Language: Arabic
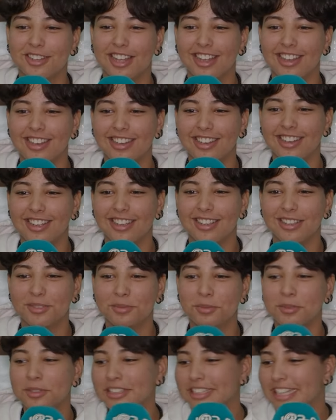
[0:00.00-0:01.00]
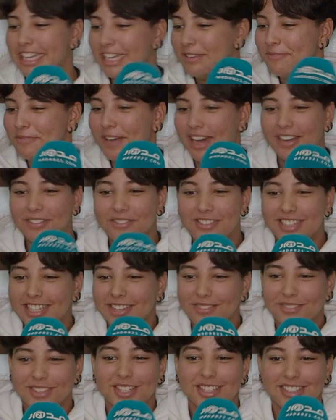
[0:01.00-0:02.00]
كان سبونطاني ما عرفتش
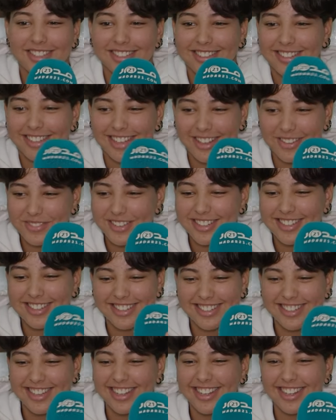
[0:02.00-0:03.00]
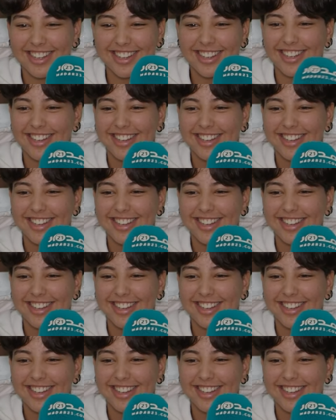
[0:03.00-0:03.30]
كيفاش كيفاش تا